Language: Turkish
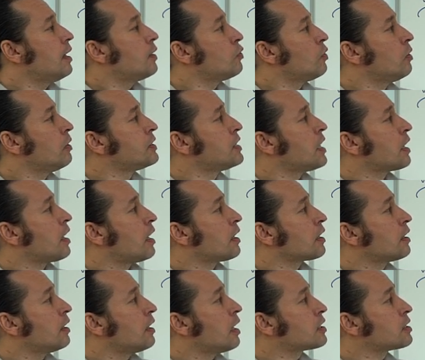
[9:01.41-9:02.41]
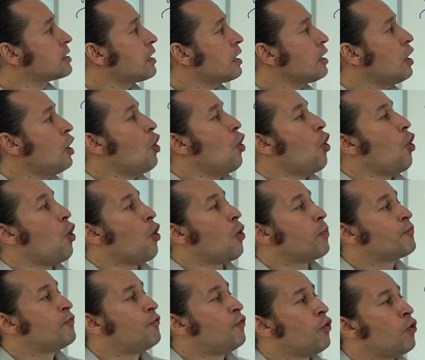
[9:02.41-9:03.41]
ne olacak arkadaşlar?
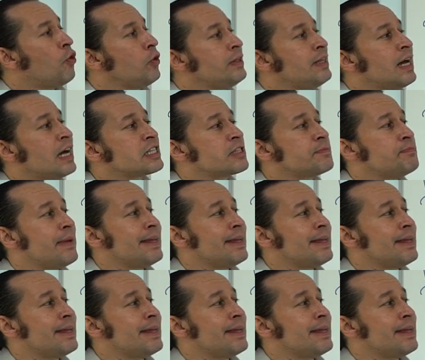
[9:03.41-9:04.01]
Obwohl das